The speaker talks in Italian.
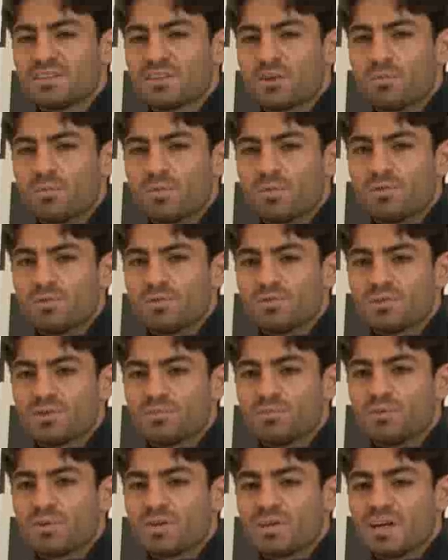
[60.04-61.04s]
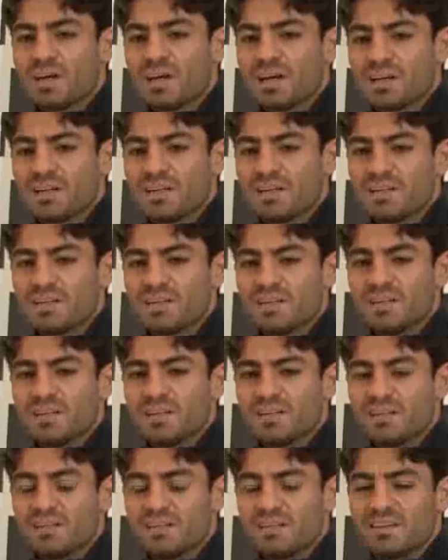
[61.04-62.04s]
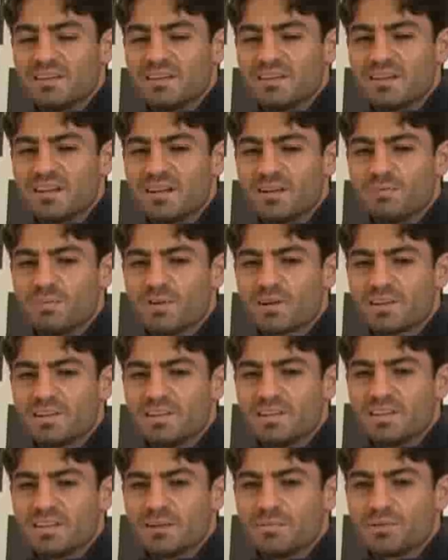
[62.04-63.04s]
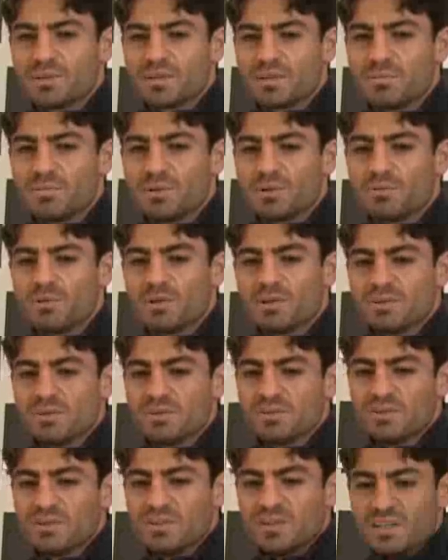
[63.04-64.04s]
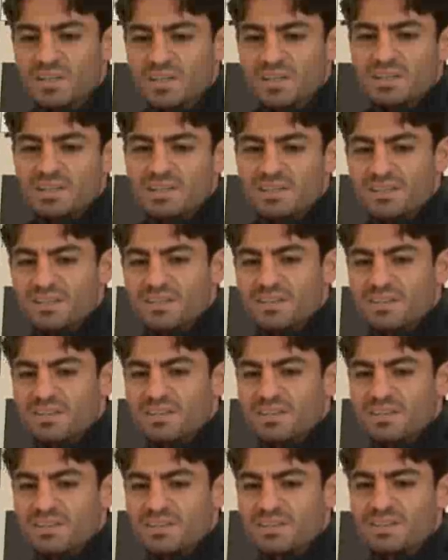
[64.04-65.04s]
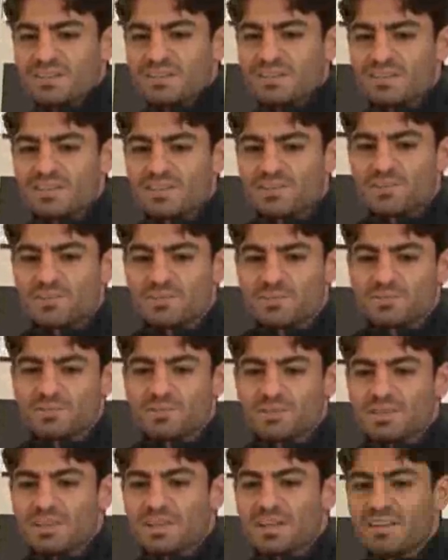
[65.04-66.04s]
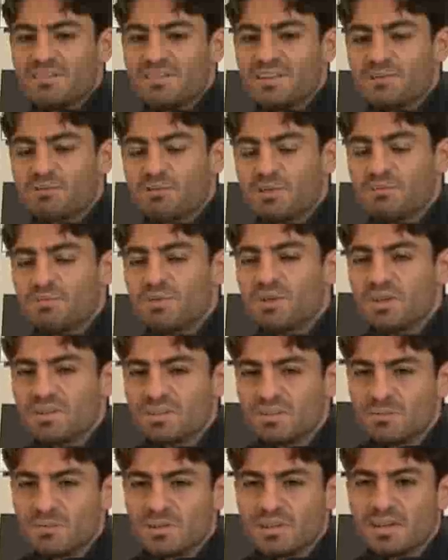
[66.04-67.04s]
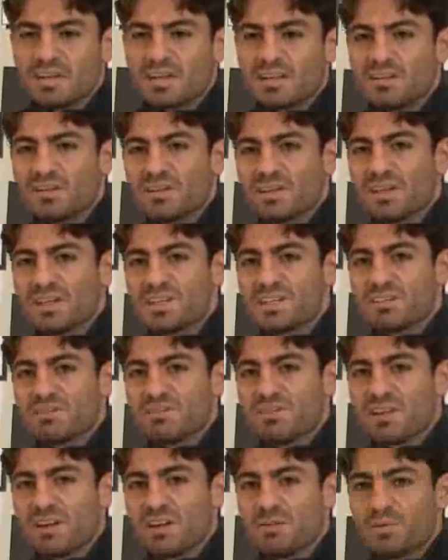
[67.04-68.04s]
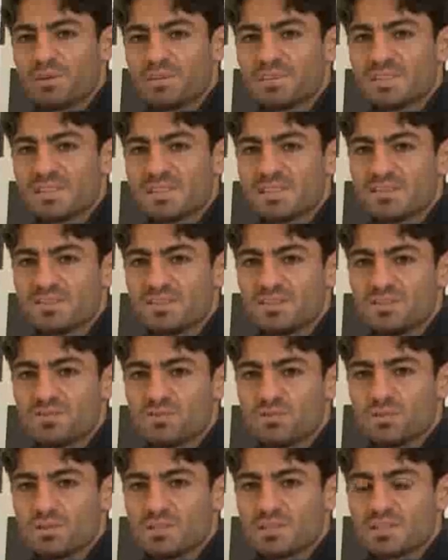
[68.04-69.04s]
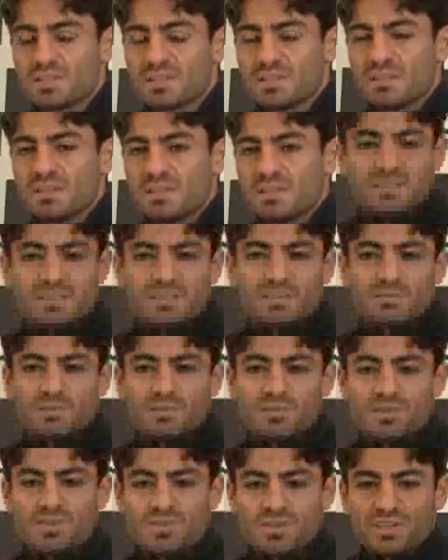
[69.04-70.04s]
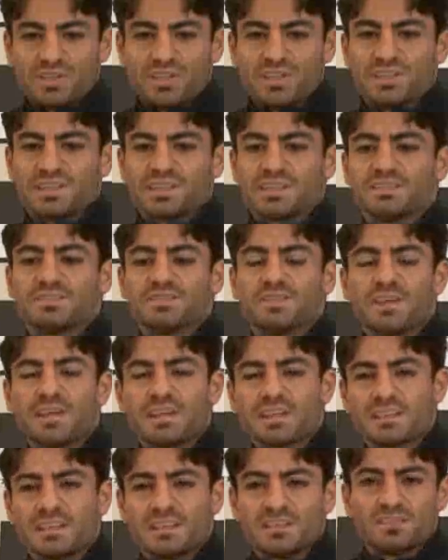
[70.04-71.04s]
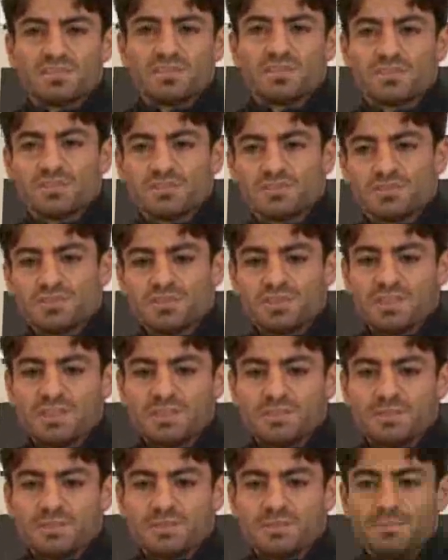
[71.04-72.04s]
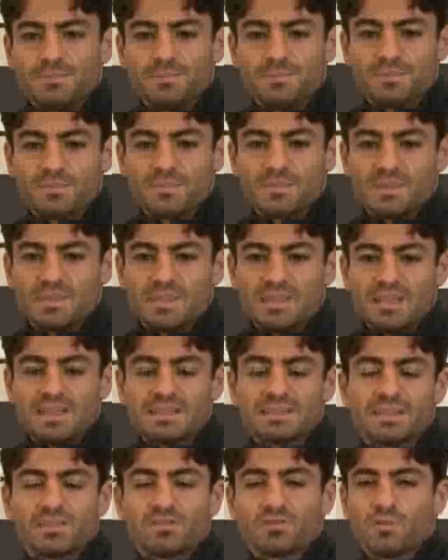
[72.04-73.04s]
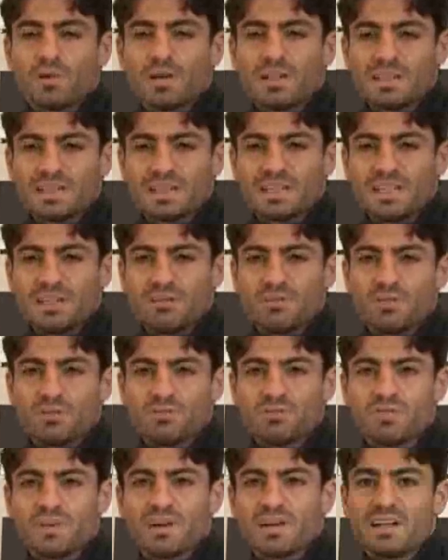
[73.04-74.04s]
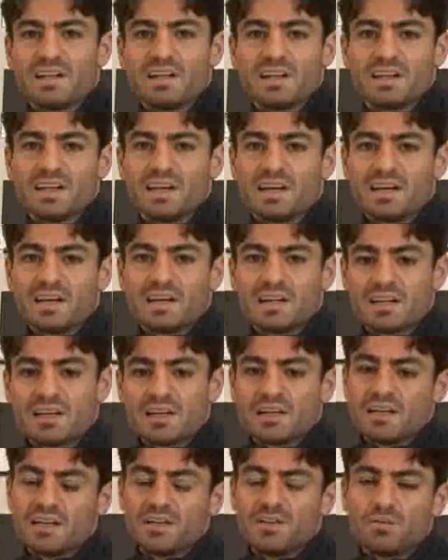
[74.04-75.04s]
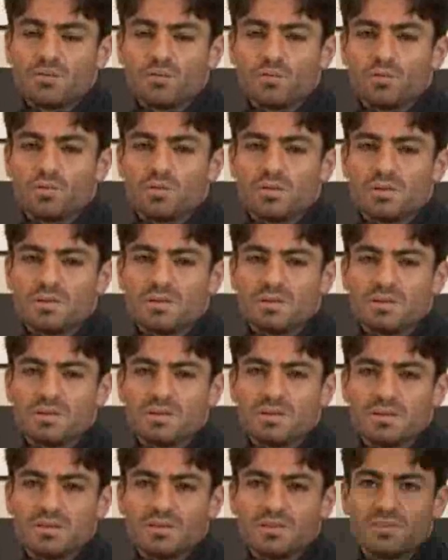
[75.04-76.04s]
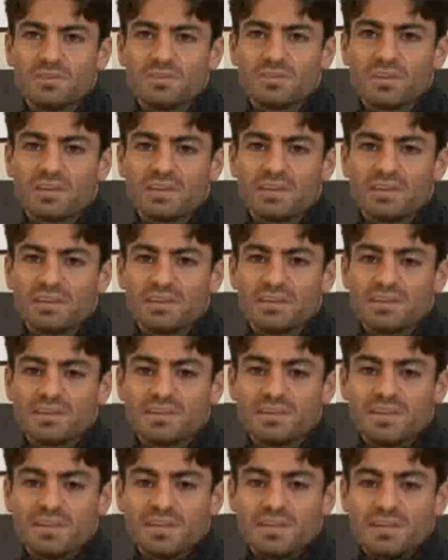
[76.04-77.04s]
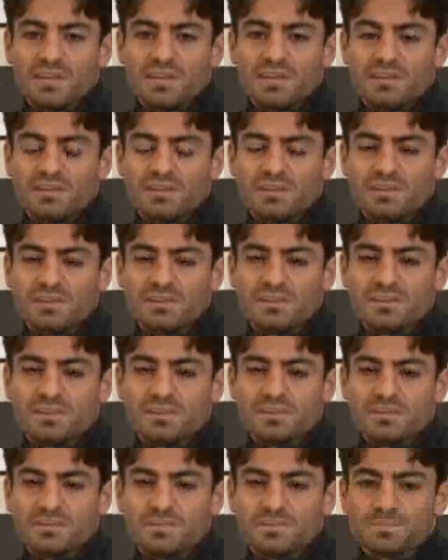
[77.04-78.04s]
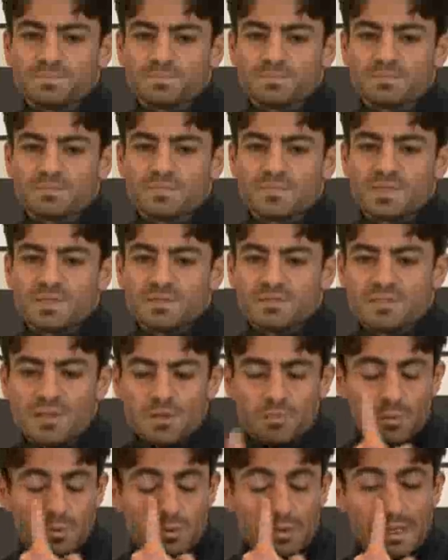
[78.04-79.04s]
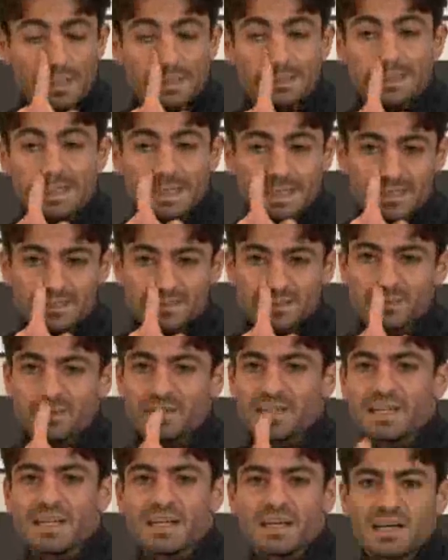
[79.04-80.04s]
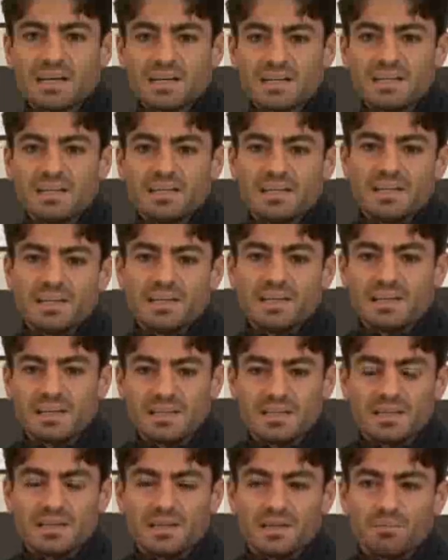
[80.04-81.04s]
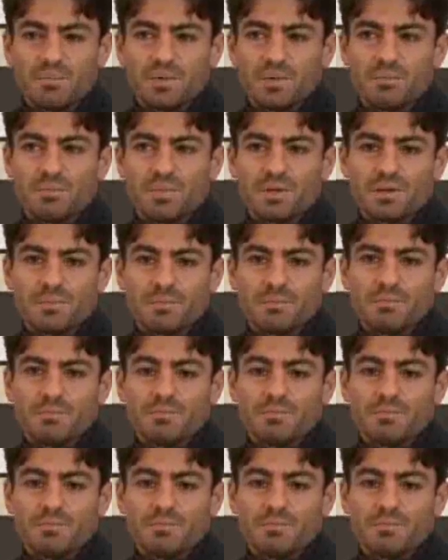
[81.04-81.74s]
troppo, troppo, carichi alla partita perché poi quando, eh, quando arrivi in quel modo magari non riesci a fare la prestazione giusta. Quando giochi in trasferta di solito sono le, le altre squadre che devono fare la gara e tu uh, sei, uh, sei, più in attesa magari per, per,